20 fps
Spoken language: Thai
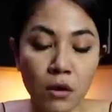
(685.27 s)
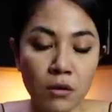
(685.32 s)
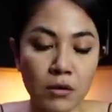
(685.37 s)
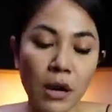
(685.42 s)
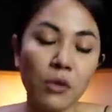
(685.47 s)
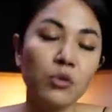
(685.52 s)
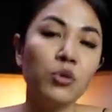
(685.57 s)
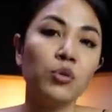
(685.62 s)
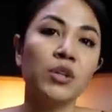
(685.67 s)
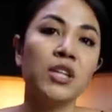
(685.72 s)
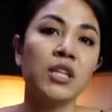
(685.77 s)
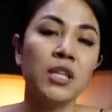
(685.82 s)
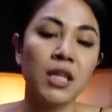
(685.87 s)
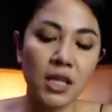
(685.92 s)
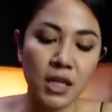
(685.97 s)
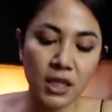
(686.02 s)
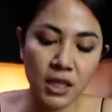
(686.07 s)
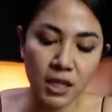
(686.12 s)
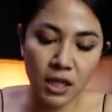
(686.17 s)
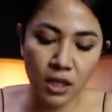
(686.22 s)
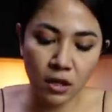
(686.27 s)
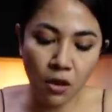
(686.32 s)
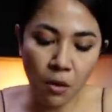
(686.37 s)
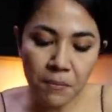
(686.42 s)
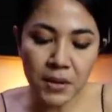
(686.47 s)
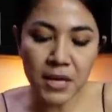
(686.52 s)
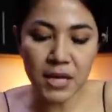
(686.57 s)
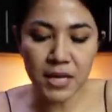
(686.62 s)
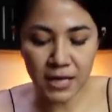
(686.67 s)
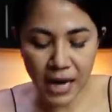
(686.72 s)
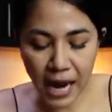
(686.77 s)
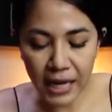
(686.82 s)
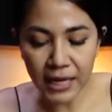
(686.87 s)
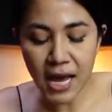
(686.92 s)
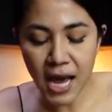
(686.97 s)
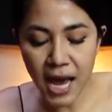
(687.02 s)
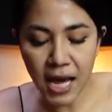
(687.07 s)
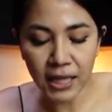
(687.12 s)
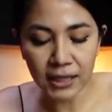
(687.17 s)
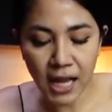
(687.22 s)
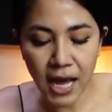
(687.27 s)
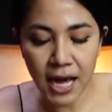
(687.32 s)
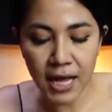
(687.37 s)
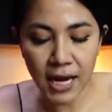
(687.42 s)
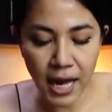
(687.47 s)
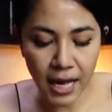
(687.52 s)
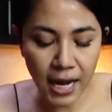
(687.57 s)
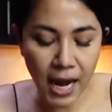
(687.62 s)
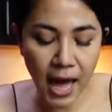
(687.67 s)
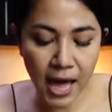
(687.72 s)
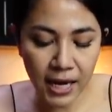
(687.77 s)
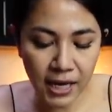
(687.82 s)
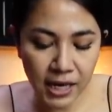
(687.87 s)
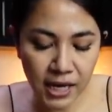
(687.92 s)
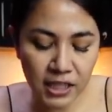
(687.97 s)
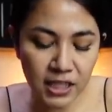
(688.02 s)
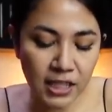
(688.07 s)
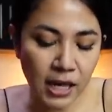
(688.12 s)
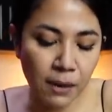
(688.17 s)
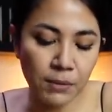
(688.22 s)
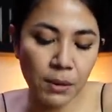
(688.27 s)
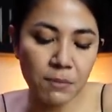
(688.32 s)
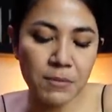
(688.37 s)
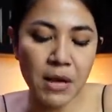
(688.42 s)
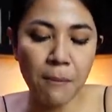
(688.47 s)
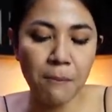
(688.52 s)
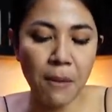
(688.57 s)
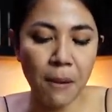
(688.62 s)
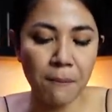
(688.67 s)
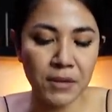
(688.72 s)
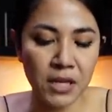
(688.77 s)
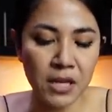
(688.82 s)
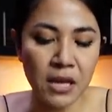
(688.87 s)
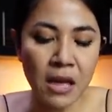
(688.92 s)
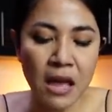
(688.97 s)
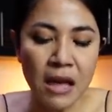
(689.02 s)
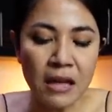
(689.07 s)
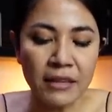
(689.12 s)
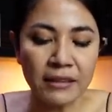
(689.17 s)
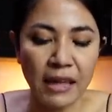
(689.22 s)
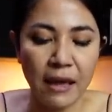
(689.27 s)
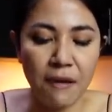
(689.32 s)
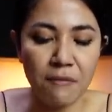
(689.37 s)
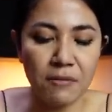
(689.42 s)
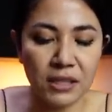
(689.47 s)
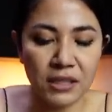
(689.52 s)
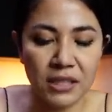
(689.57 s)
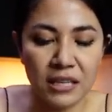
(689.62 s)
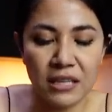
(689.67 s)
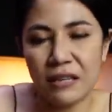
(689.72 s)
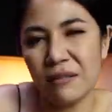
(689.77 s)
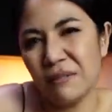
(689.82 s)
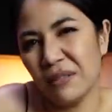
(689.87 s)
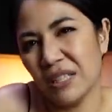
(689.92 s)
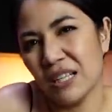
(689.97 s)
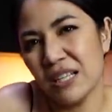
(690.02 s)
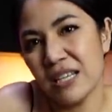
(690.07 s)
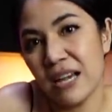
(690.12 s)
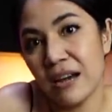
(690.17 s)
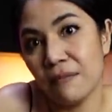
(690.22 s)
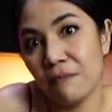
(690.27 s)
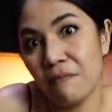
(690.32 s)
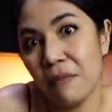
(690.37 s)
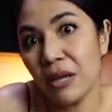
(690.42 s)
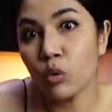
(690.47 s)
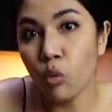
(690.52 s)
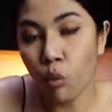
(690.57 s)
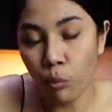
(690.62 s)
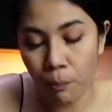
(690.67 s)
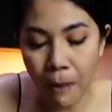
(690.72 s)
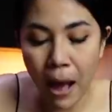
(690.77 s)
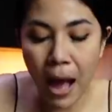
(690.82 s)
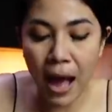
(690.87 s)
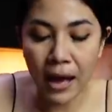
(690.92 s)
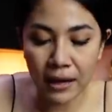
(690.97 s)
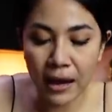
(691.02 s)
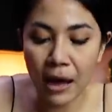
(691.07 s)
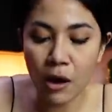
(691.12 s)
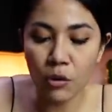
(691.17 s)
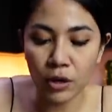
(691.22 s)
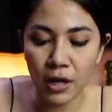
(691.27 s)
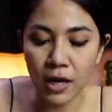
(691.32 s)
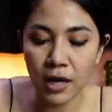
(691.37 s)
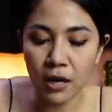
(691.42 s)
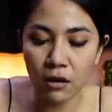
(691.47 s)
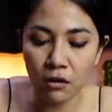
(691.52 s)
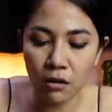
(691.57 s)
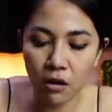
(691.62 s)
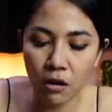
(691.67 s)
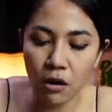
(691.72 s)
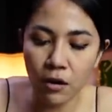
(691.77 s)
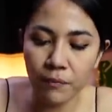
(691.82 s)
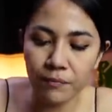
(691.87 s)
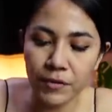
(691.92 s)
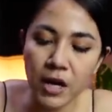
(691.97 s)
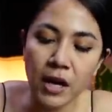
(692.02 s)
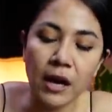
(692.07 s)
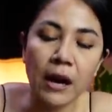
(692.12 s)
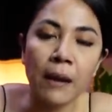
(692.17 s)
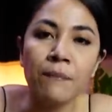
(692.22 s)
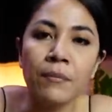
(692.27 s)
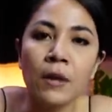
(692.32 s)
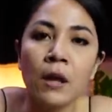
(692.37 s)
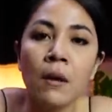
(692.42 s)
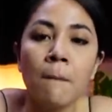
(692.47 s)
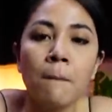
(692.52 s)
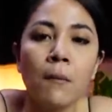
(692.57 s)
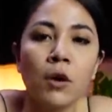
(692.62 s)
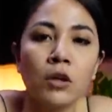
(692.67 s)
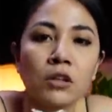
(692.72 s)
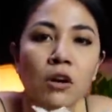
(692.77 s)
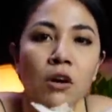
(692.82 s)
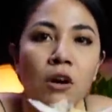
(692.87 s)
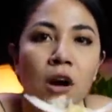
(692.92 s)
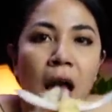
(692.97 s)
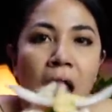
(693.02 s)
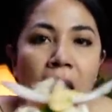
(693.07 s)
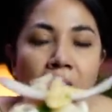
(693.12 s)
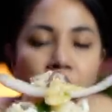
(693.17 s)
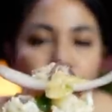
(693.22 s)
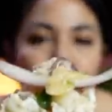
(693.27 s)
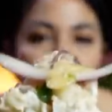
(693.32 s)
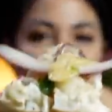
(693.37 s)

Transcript: เราอยู่ที่นี่นะคะก็มีร้านอาหารไทยหลายร้านนะคะที่ทำน้ำยำแบบนี้แต่บางทีมันก็ยังไม่ถูกปากเรานะคะแล้วก็เนี่ยค่ะมอสก็หาวัต